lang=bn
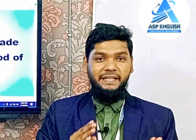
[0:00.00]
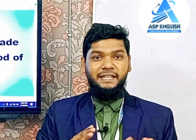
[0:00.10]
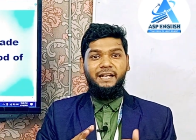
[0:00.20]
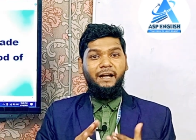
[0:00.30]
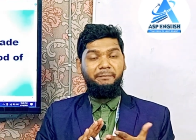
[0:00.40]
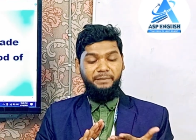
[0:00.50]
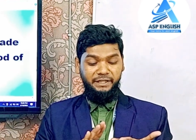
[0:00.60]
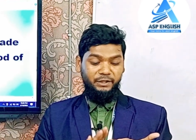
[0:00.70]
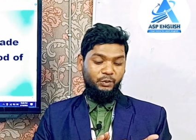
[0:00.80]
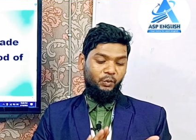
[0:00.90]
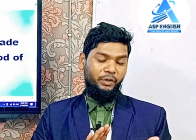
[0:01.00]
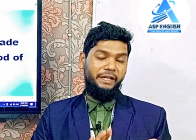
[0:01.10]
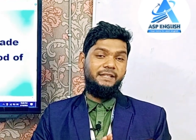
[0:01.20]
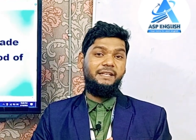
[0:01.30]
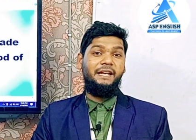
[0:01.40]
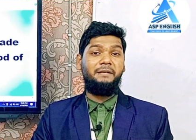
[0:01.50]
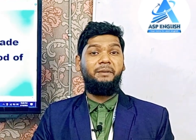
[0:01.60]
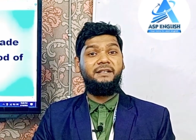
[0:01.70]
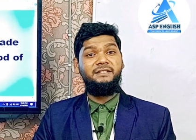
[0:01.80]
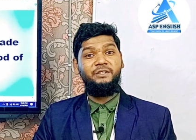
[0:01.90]
দেখেন আপনি কিন্তু অনেক
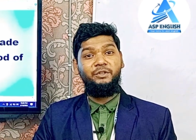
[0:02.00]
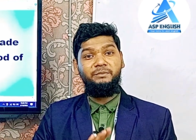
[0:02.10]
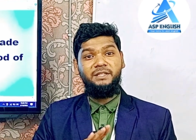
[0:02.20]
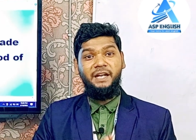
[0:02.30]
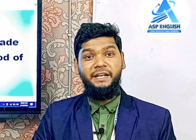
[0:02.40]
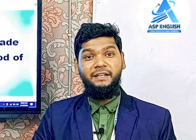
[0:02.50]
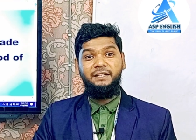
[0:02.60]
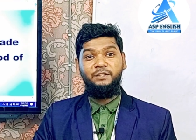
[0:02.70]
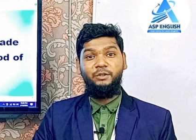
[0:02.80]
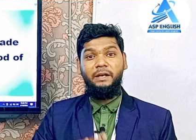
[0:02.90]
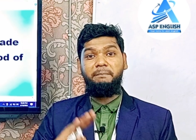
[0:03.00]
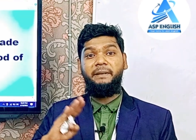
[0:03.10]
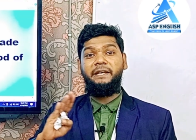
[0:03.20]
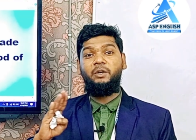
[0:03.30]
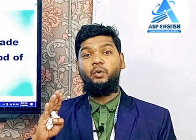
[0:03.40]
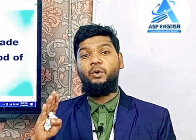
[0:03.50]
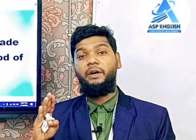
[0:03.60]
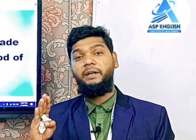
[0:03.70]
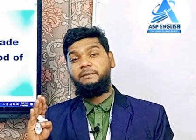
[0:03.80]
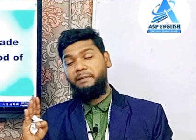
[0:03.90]
অ্যাডভান্স সিনোনিম জানেন কিন্তু অ্যাপ্লাই
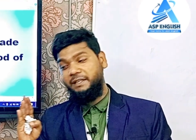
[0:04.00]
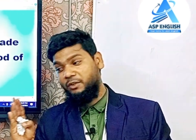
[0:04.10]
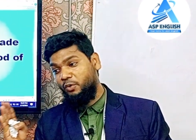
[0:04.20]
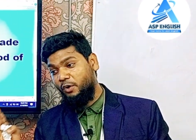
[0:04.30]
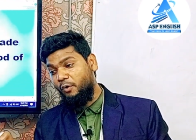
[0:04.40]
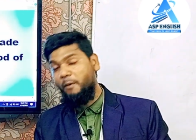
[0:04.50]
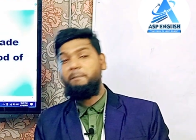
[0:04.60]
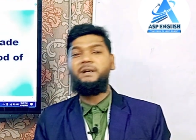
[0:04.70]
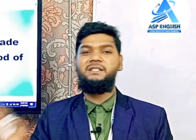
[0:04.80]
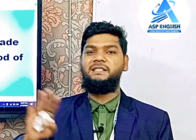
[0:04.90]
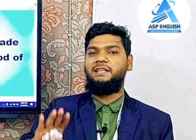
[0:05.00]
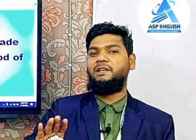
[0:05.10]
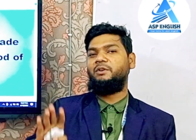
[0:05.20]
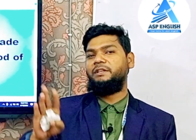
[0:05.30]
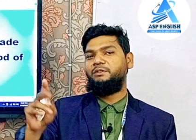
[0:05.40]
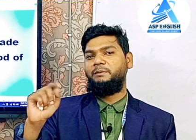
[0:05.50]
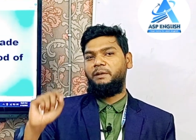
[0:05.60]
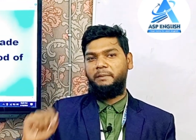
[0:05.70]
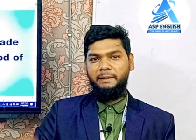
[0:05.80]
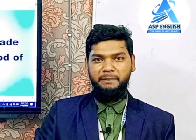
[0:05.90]
করার মানে করার অভ্যাস না থাকার কারণে কিন্তু
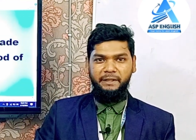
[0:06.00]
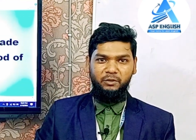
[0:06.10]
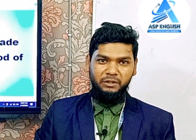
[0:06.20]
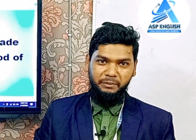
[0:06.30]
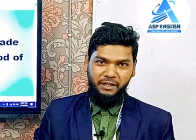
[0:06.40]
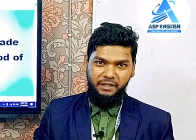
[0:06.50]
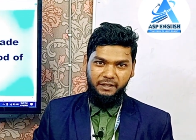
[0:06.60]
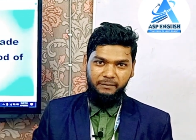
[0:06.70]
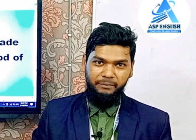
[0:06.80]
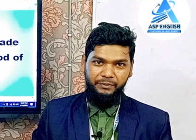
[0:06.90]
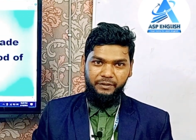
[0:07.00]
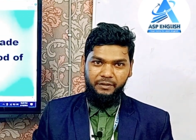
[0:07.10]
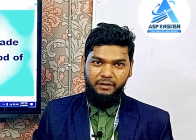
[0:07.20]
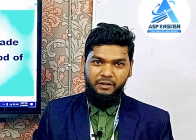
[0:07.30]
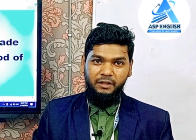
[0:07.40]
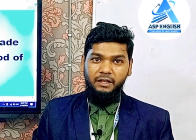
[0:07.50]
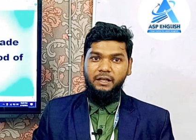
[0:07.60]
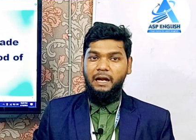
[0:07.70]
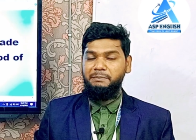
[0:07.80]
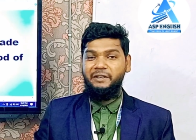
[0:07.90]
আপনি অ্যাপ্লাই করতে পারেন না
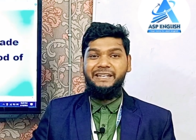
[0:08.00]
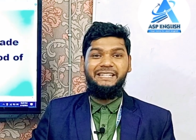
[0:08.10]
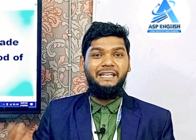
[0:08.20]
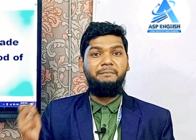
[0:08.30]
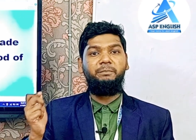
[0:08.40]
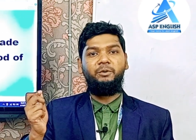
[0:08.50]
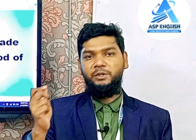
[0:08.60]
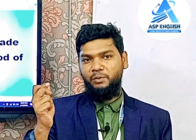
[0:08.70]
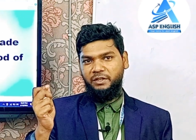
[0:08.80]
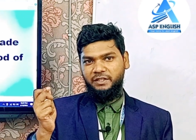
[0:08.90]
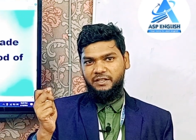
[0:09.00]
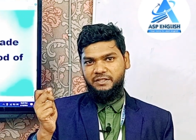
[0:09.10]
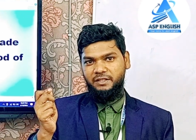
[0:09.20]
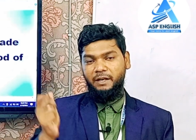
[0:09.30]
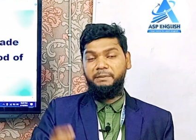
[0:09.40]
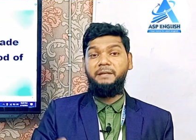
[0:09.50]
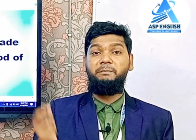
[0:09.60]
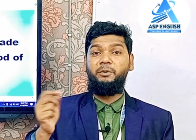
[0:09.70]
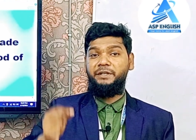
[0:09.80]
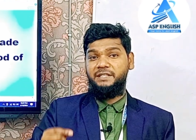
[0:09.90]
আপনার রাইটিংয়ে ইম্পর্টেন্ট ওয়ার্ডটা আসছে আপনি
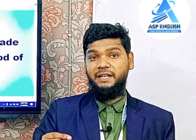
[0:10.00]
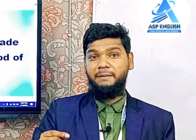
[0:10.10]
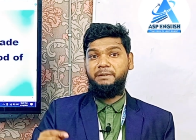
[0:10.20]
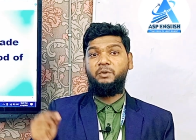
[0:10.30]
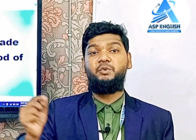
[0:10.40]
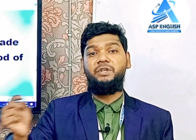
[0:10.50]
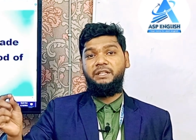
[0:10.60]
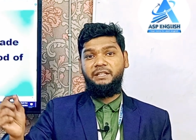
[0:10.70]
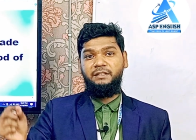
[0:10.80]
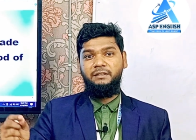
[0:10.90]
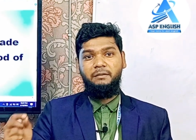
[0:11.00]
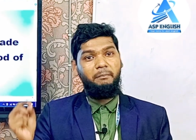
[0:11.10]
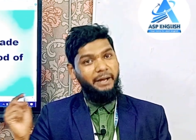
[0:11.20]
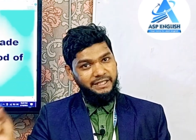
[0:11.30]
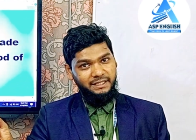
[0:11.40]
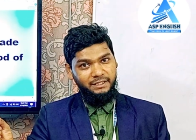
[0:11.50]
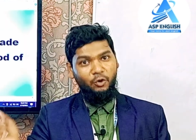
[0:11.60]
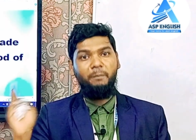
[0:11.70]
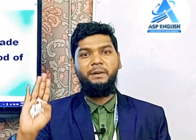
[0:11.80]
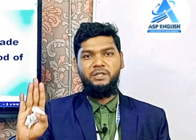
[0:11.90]
ইম্পর্টেন্ট জায়গায় আপনি ক্রুশাল দেন ভাইটাল
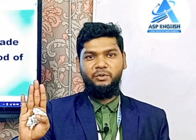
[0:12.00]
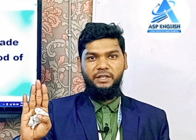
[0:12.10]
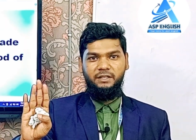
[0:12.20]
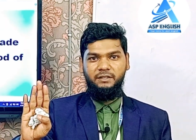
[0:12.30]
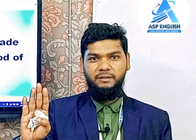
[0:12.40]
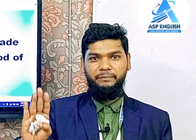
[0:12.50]
দেন অভ্যাস করেন